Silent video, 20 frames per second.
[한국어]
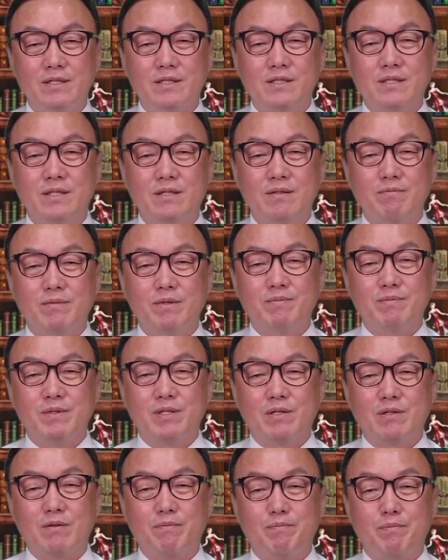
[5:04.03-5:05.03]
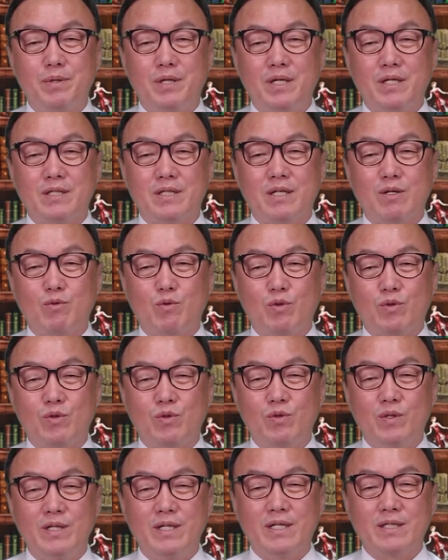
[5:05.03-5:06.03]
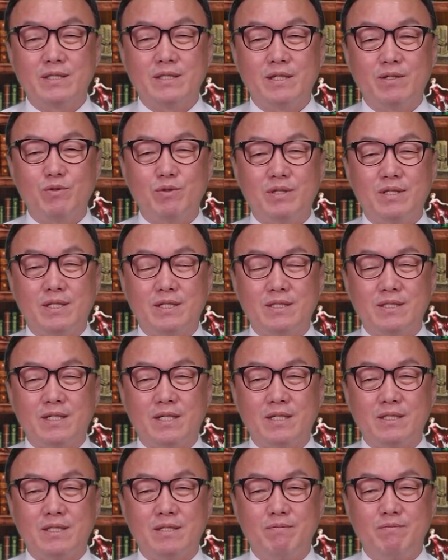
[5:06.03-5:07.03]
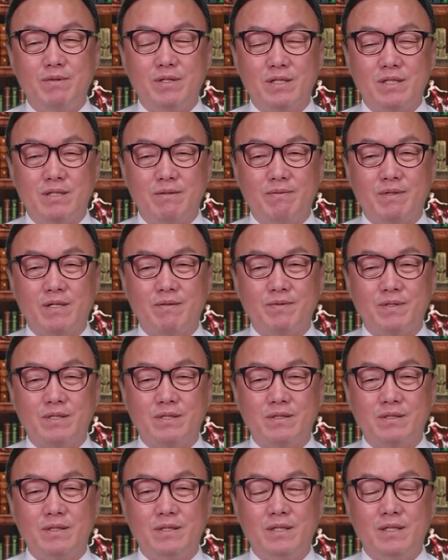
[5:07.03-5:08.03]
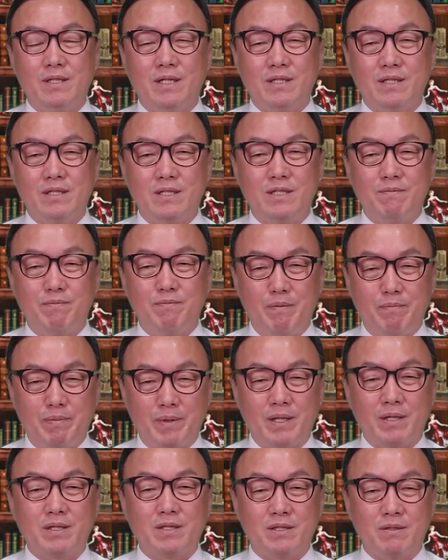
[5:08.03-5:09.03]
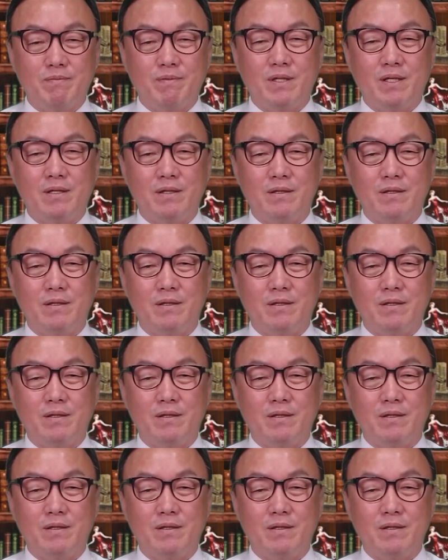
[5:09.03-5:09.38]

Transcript: 성범죄로 피해자의 고통을 양산하고 있다는 사실을 명심하라면서 이같이 비판한 것입니다.